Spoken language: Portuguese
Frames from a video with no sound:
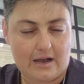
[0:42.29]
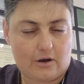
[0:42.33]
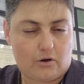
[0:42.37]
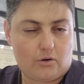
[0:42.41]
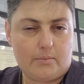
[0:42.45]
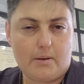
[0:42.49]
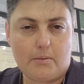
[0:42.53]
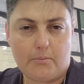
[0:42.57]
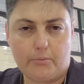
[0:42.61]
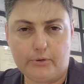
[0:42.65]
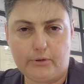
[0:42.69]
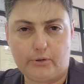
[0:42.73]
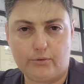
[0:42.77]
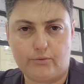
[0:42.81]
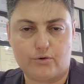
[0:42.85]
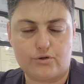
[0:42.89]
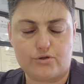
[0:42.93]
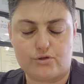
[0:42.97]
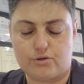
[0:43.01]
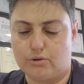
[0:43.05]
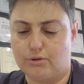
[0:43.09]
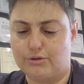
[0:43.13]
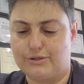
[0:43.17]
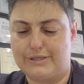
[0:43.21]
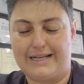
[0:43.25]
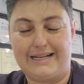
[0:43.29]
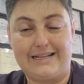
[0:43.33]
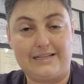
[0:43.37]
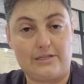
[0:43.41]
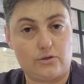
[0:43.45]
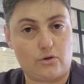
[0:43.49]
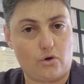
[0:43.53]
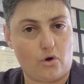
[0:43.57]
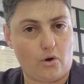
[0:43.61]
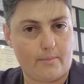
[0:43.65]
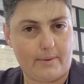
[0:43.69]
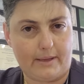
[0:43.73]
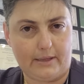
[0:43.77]
como é muito gostoso, eles
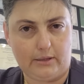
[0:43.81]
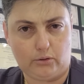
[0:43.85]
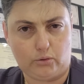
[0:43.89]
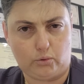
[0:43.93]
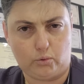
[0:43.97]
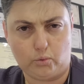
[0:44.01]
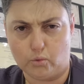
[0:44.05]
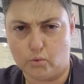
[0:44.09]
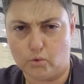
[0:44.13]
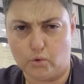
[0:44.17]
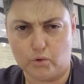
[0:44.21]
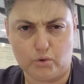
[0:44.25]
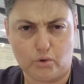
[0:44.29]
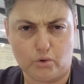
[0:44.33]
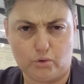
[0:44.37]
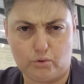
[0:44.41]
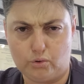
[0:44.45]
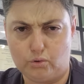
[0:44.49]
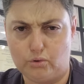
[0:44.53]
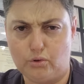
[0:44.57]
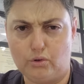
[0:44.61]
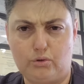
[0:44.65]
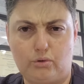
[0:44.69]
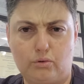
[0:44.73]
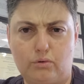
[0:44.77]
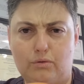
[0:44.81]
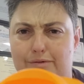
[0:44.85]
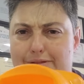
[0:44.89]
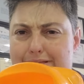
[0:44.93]
comem tudo, tudo, tudo.